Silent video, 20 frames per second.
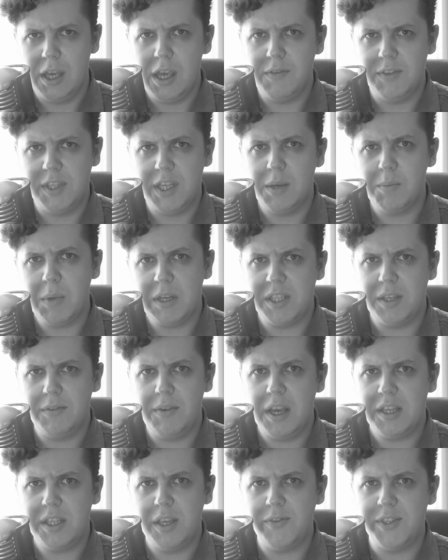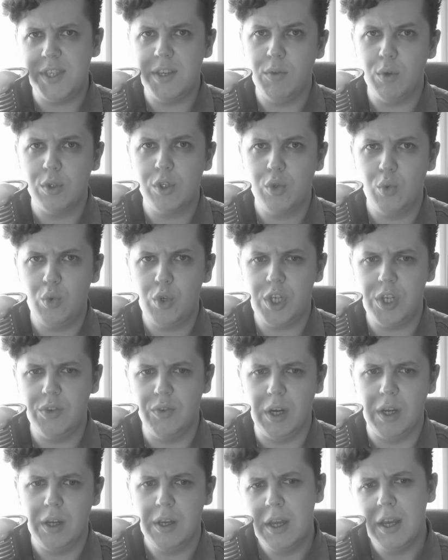и взаимосвязи всего
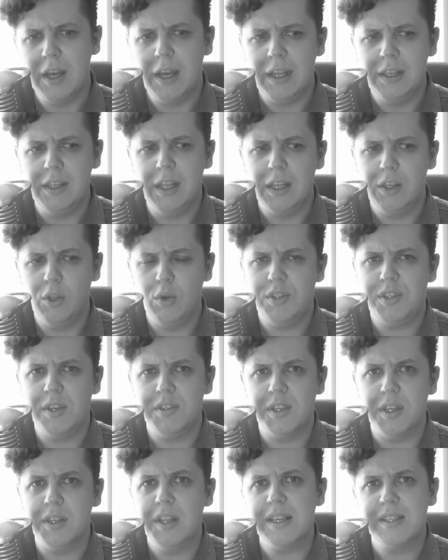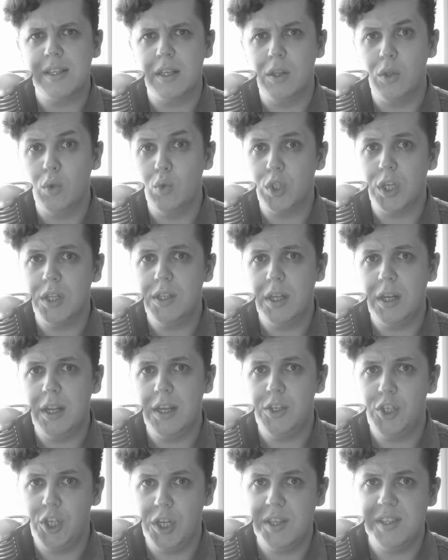сущего доносится до
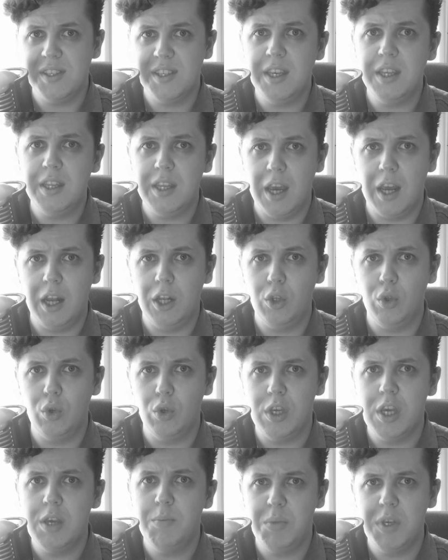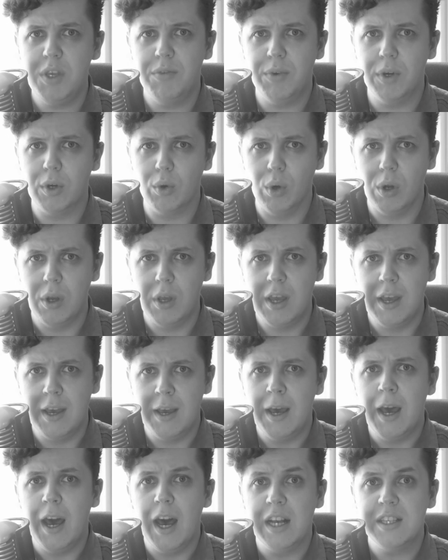слушателя через гениальную эпифору
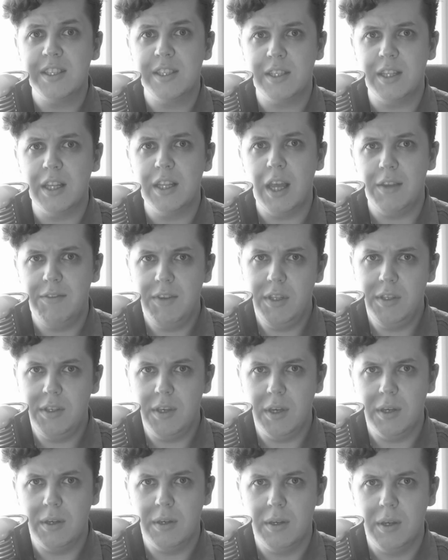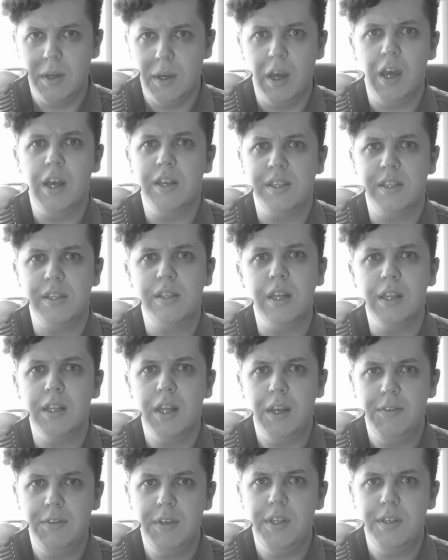«Остановите!
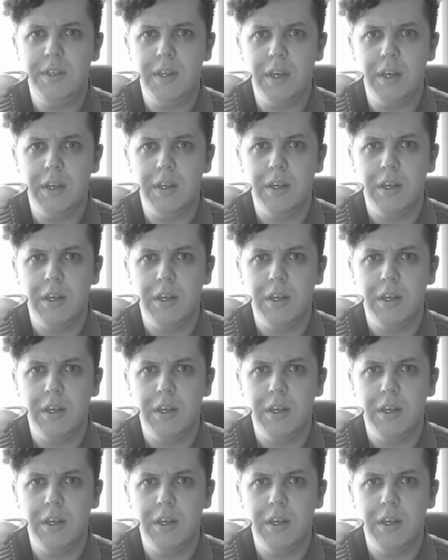Остановите!»